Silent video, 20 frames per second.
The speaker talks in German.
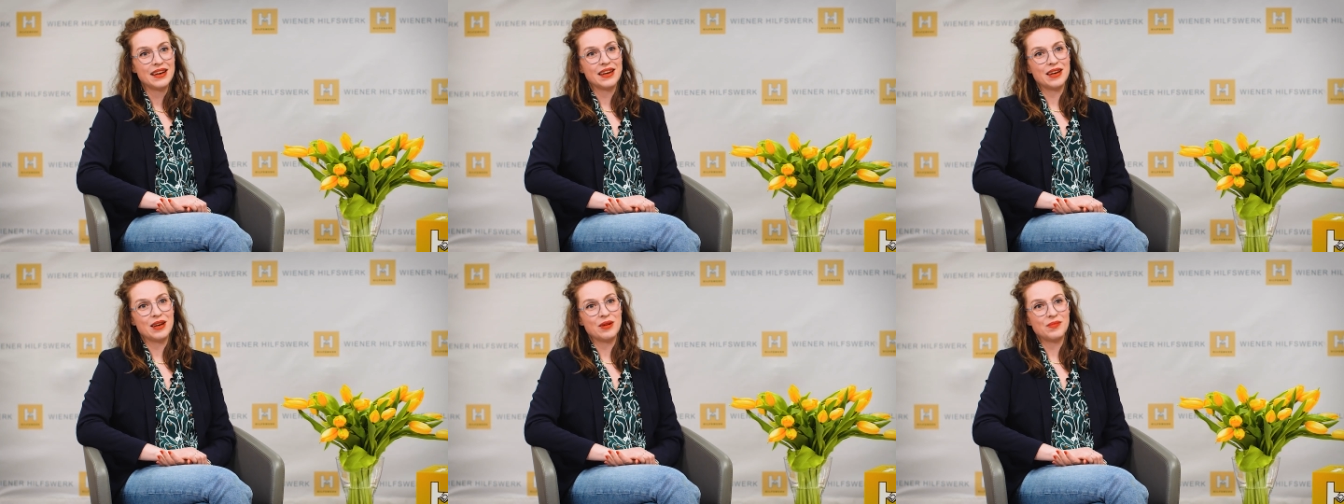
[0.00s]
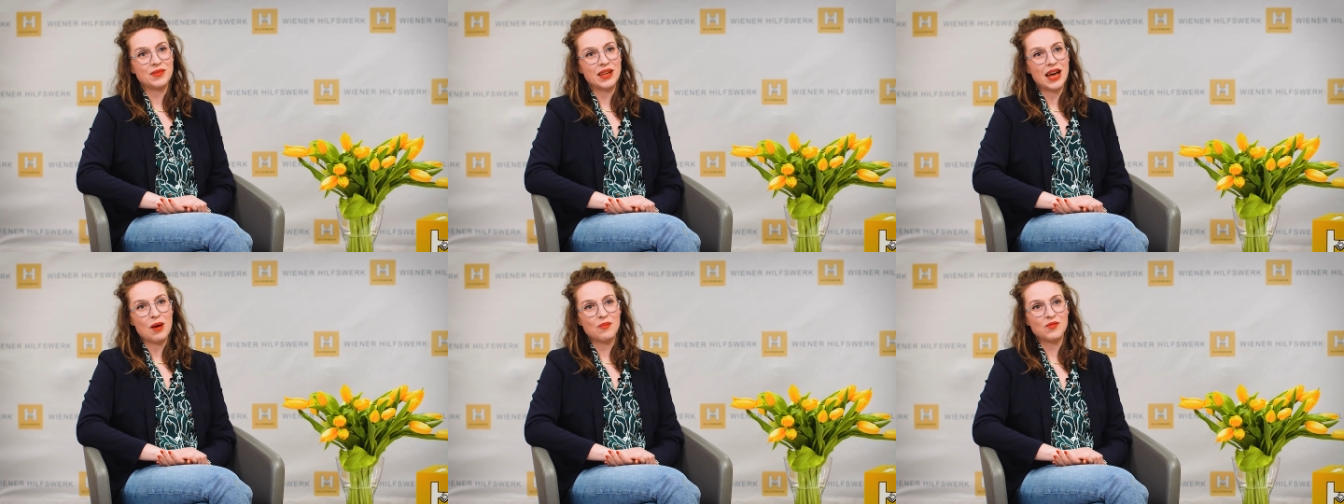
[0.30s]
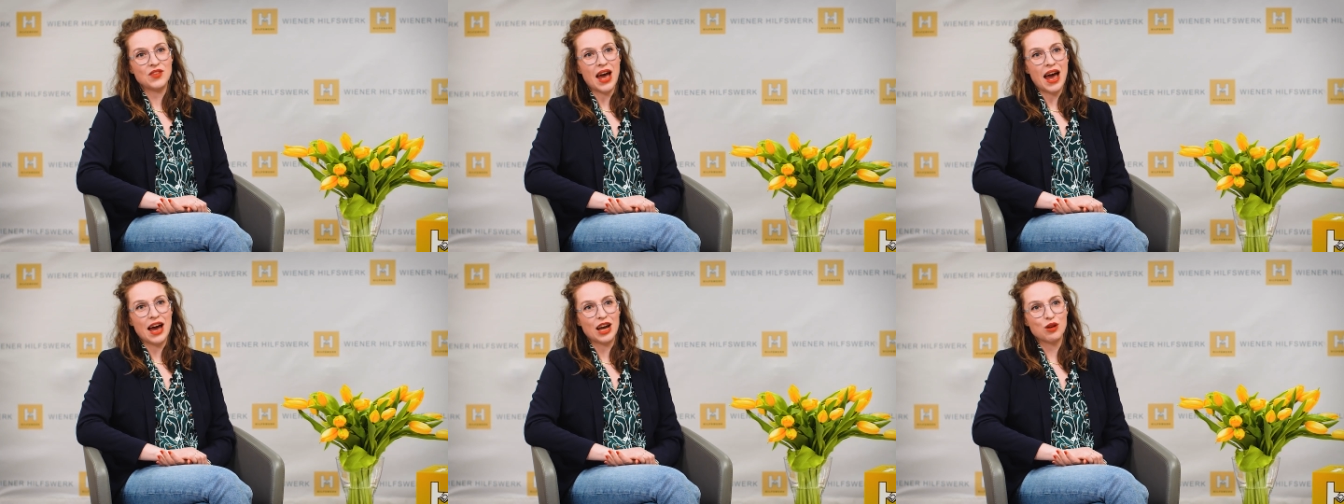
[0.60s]
Ähm, da
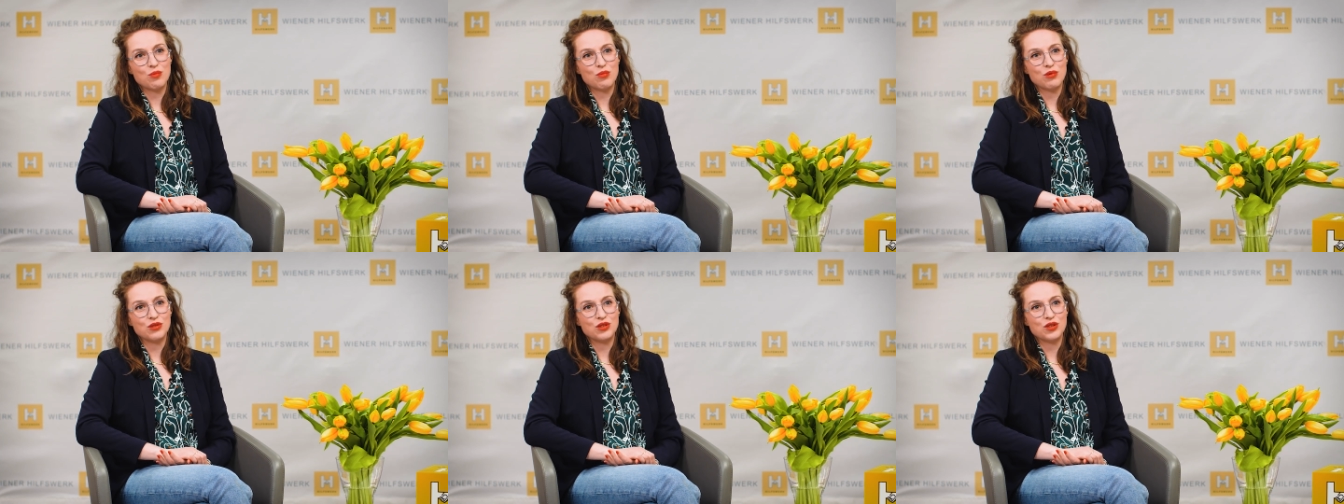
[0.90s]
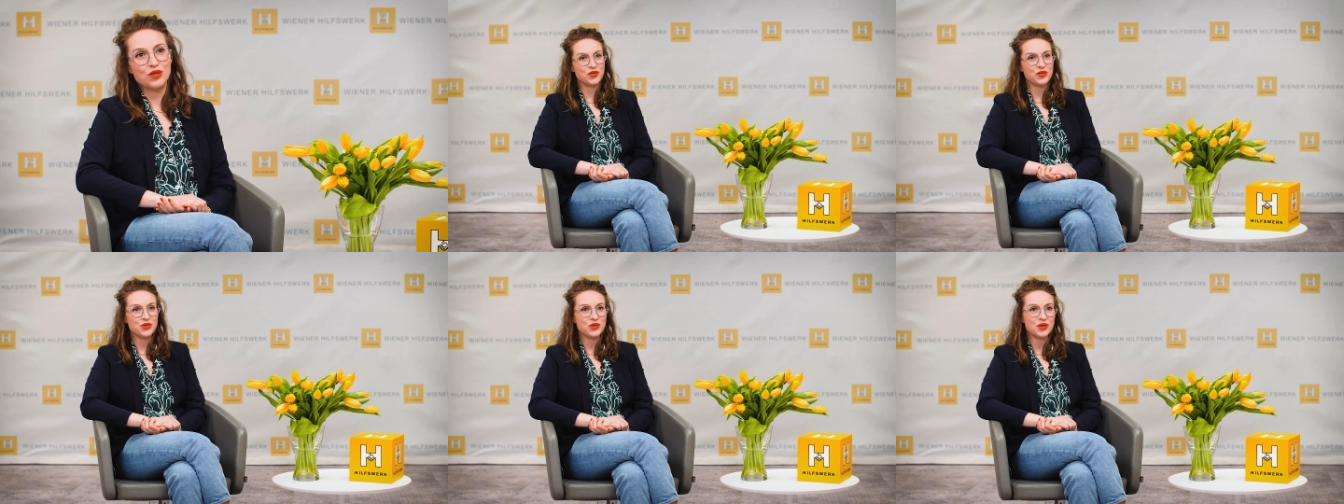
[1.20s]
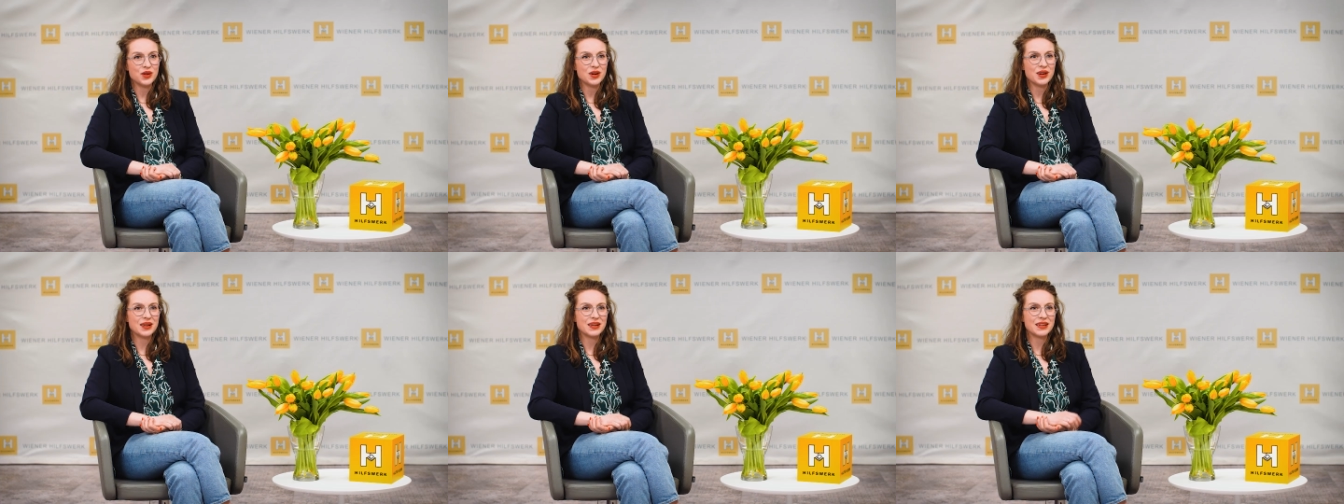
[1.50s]
haben wir Angebote
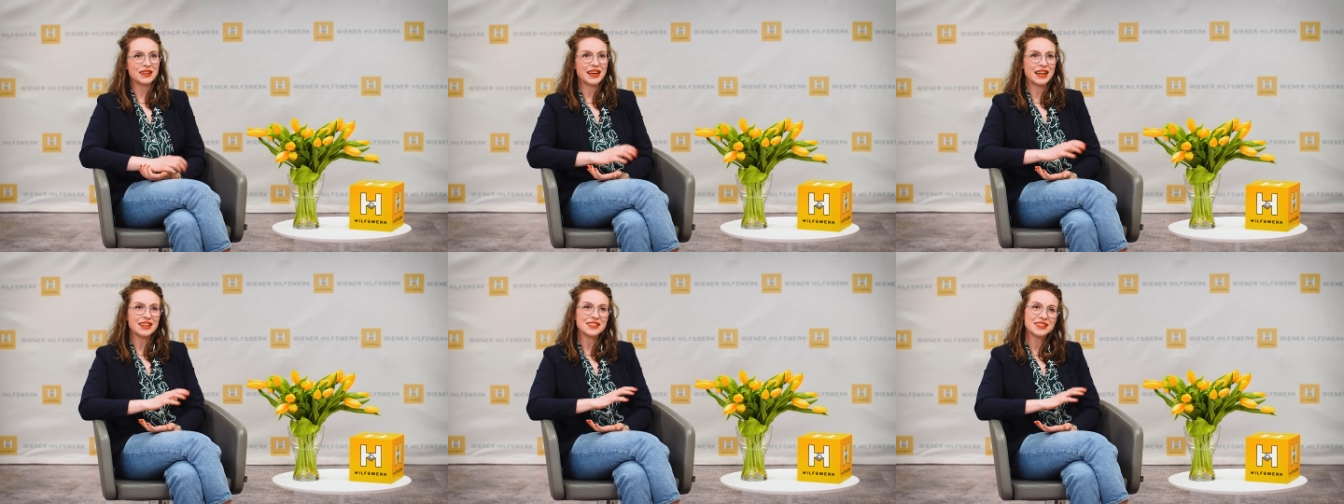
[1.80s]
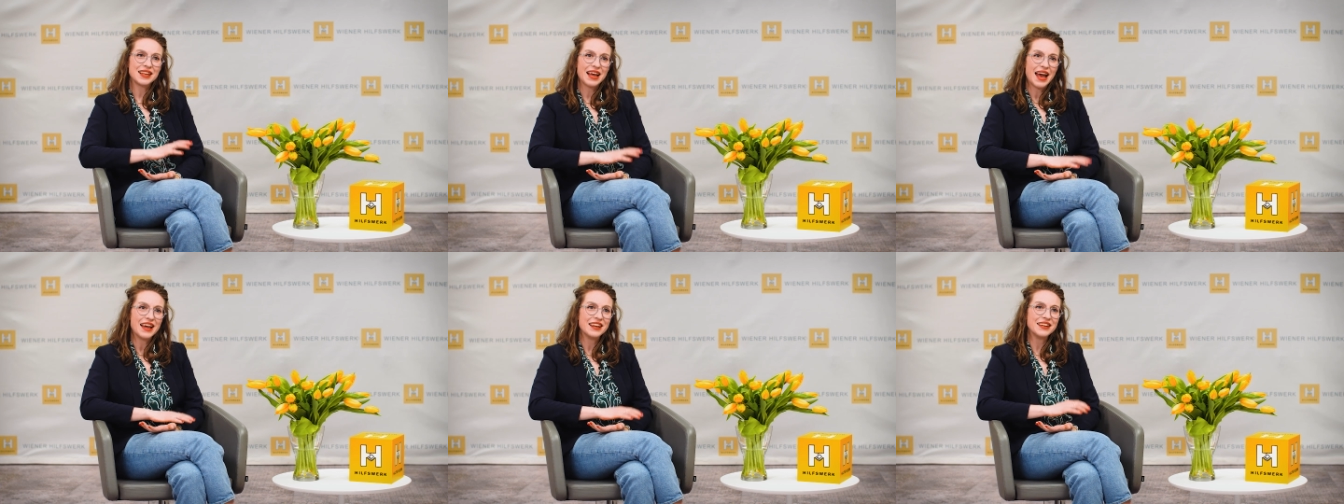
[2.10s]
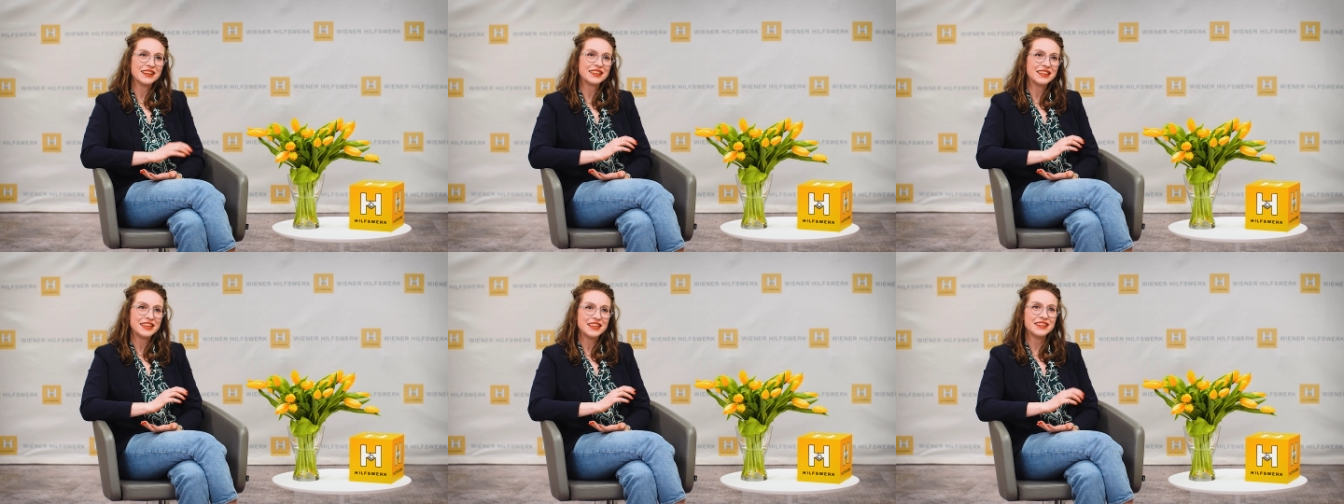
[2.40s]
für ganz
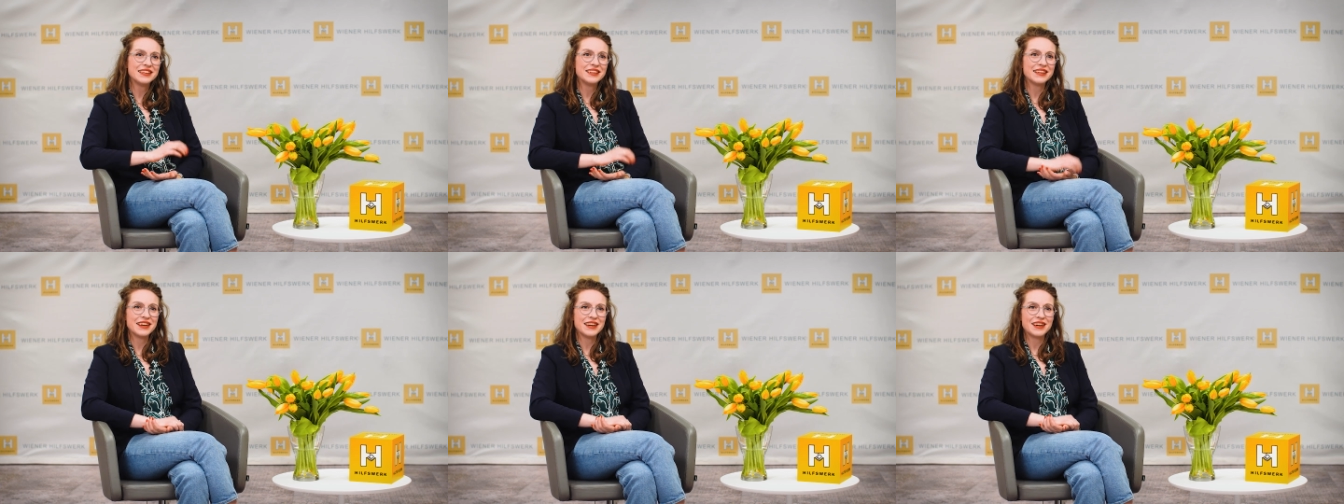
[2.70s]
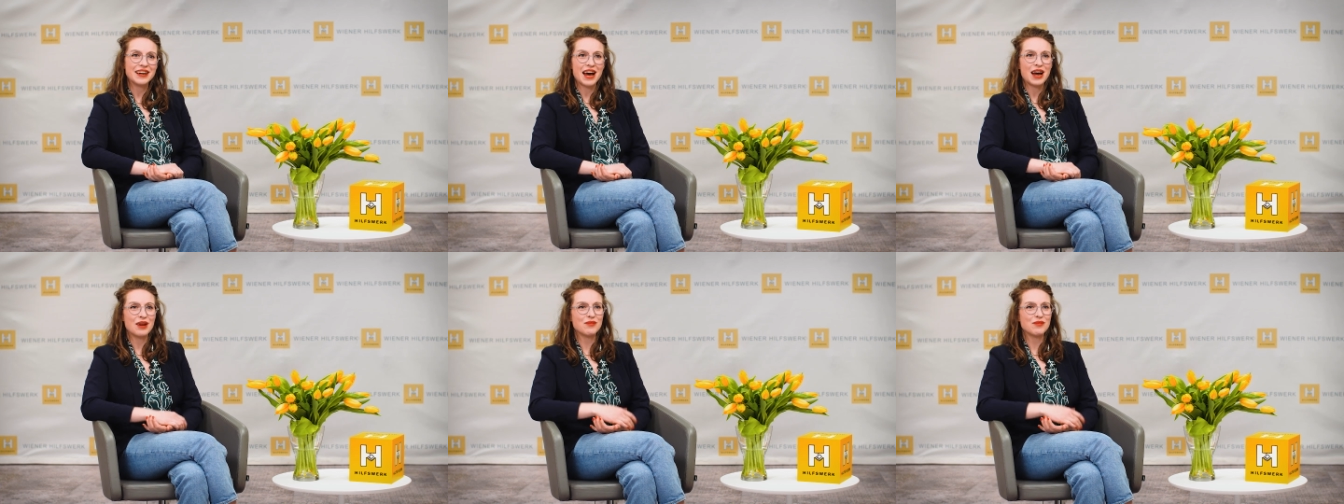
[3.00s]
kleine Kinder,